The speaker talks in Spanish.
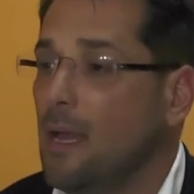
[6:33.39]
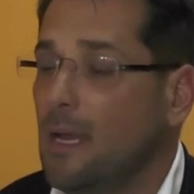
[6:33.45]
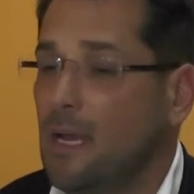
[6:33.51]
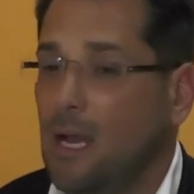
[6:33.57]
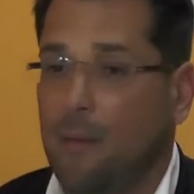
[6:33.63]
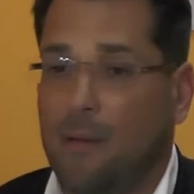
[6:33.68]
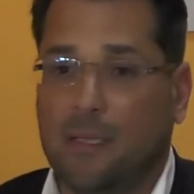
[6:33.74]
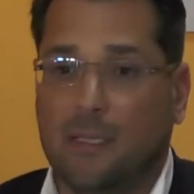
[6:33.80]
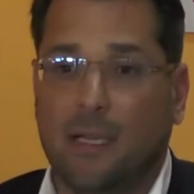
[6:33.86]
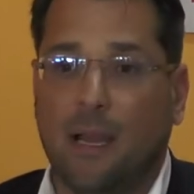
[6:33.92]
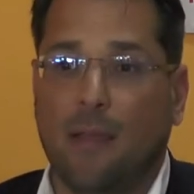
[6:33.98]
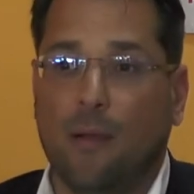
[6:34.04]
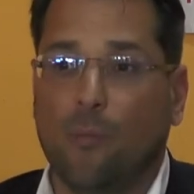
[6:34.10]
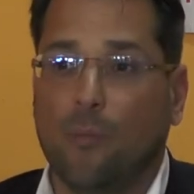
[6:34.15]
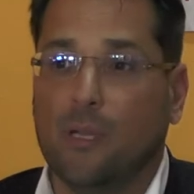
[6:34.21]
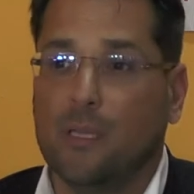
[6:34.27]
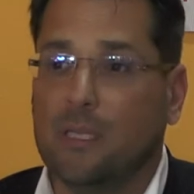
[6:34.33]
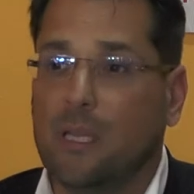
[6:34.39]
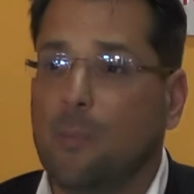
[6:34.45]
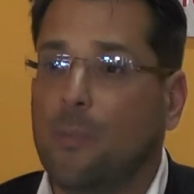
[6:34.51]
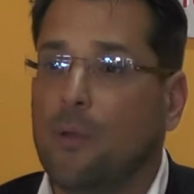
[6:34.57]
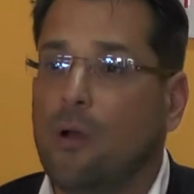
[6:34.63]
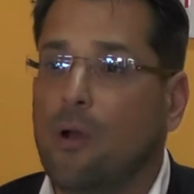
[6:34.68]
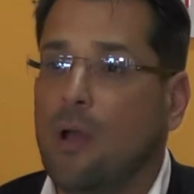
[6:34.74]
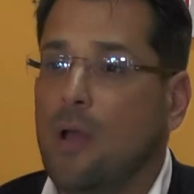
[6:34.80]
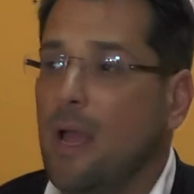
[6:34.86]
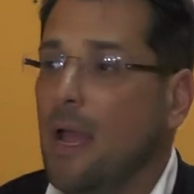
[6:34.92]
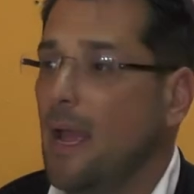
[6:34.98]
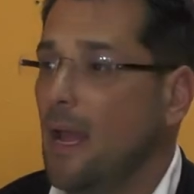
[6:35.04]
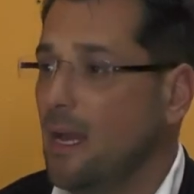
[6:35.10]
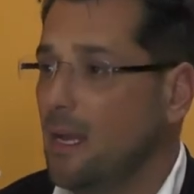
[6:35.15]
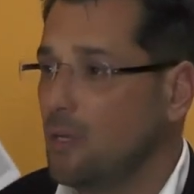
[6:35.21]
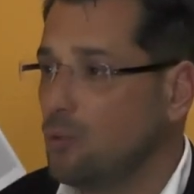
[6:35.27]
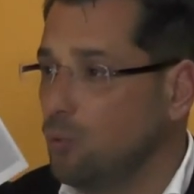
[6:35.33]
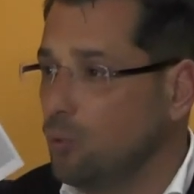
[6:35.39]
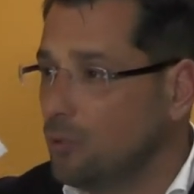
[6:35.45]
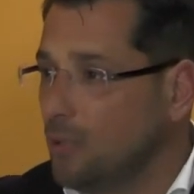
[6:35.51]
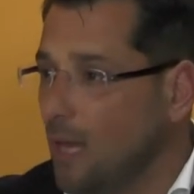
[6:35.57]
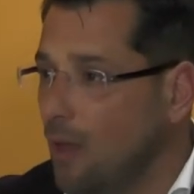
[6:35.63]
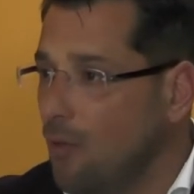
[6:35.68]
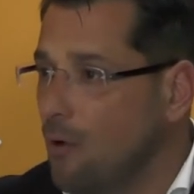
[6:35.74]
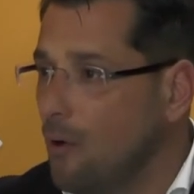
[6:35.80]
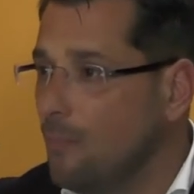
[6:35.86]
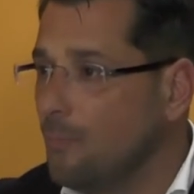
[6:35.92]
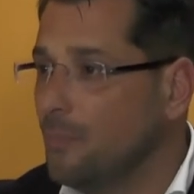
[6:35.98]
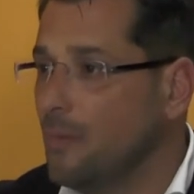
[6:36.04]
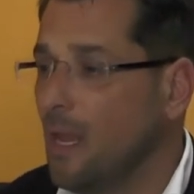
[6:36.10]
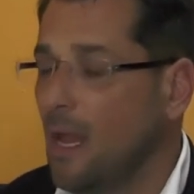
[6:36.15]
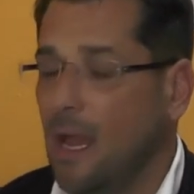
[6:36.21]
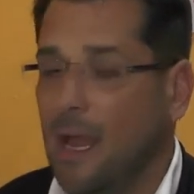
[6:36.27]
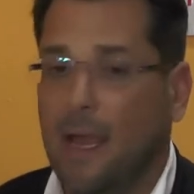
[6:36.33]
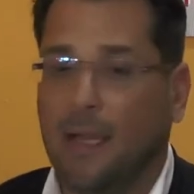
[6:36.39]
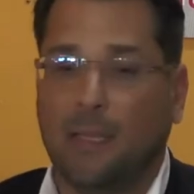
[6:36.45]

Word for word: y las vecinas del municipio, el resultado es